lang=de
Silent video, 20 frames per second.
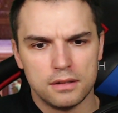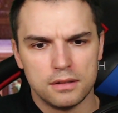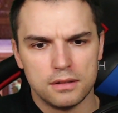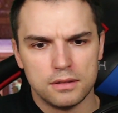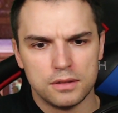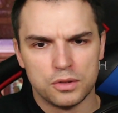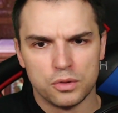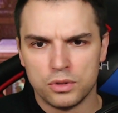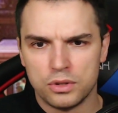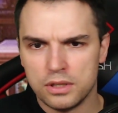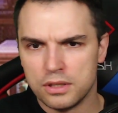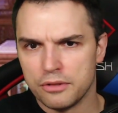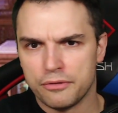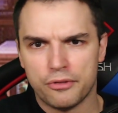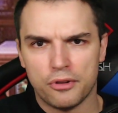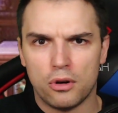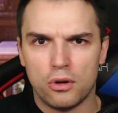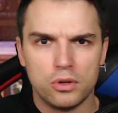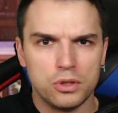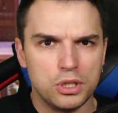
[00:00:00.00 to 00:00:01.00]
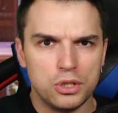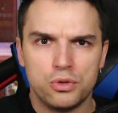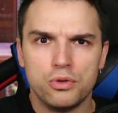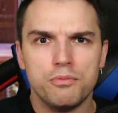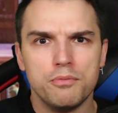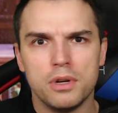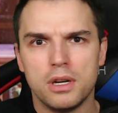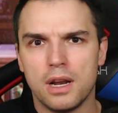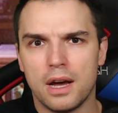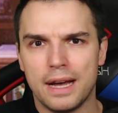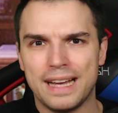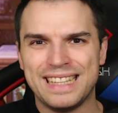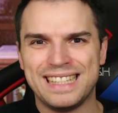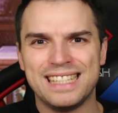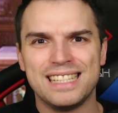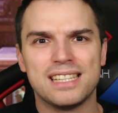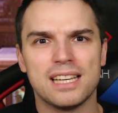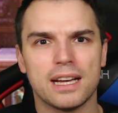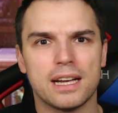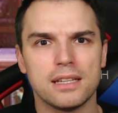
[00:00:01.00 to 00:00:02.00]
so diese Frau, die tut mir leid, sie
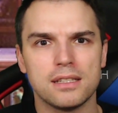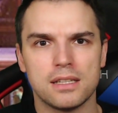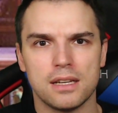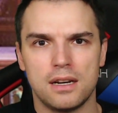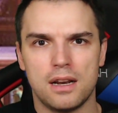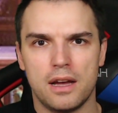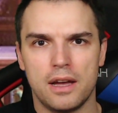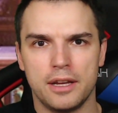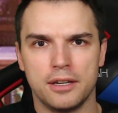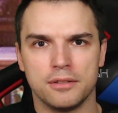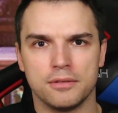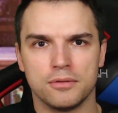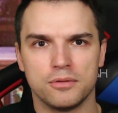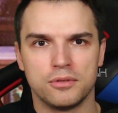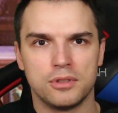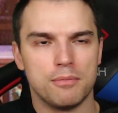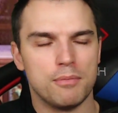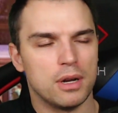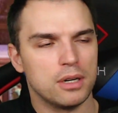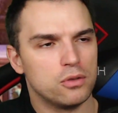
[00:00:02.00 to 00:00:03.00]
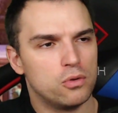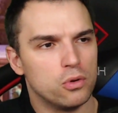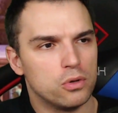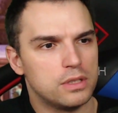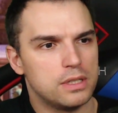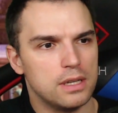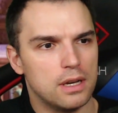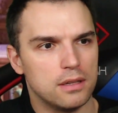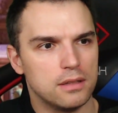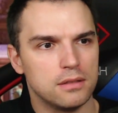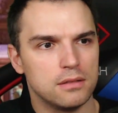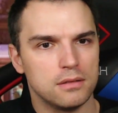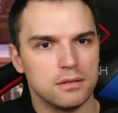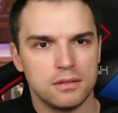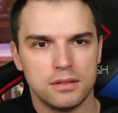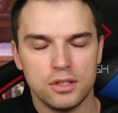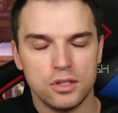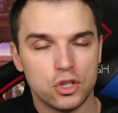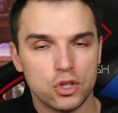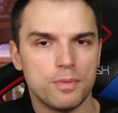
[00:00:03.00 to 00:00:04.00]
ist ja ganz allein. Und ihr Mann guckt sie an,
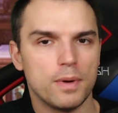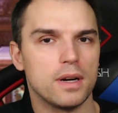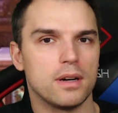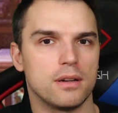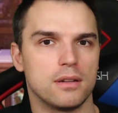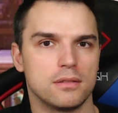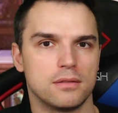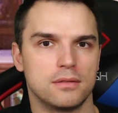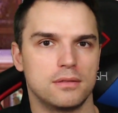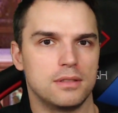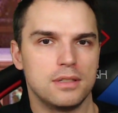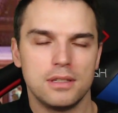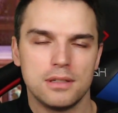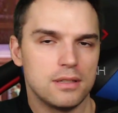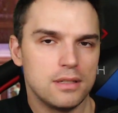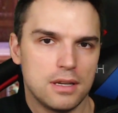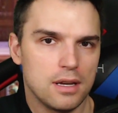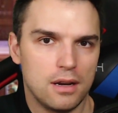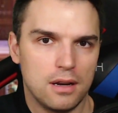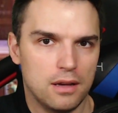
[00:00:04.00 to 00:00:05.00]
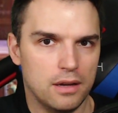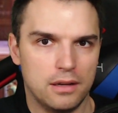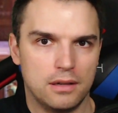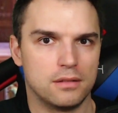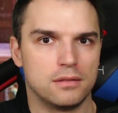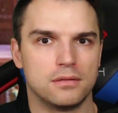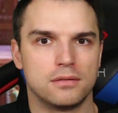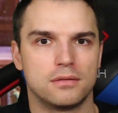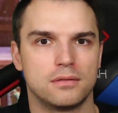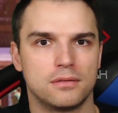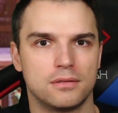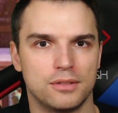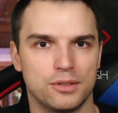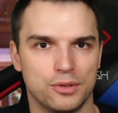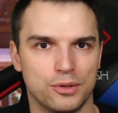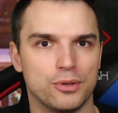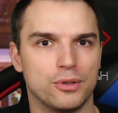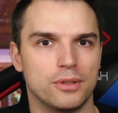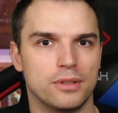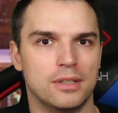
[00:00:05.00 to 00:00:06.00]
sie ist schwanger, sie ist nicht allein.
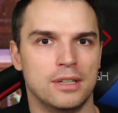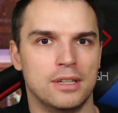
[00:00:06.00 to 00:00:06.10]
So.